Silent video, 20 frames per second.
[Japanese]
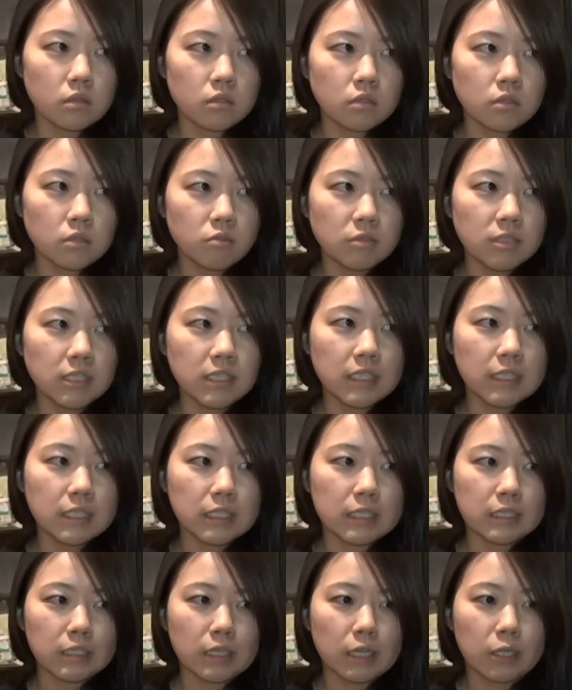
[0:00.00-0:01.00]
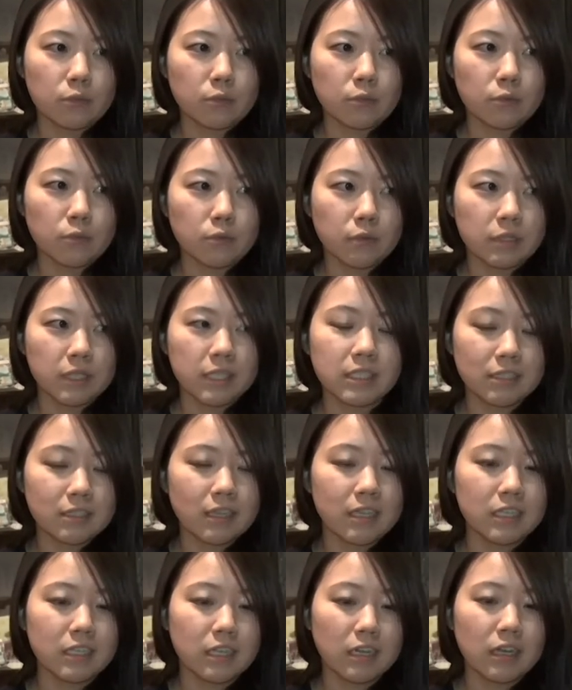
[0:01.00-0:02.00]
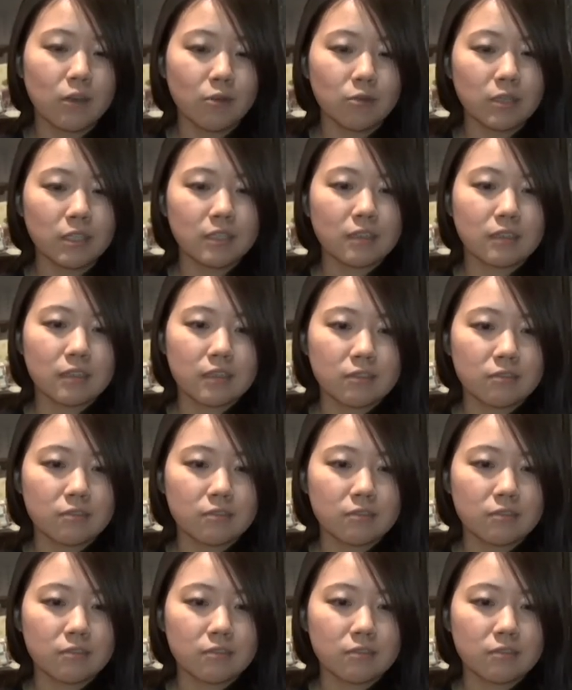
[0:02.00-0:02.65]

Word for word: 正直あの私が田舎を出た理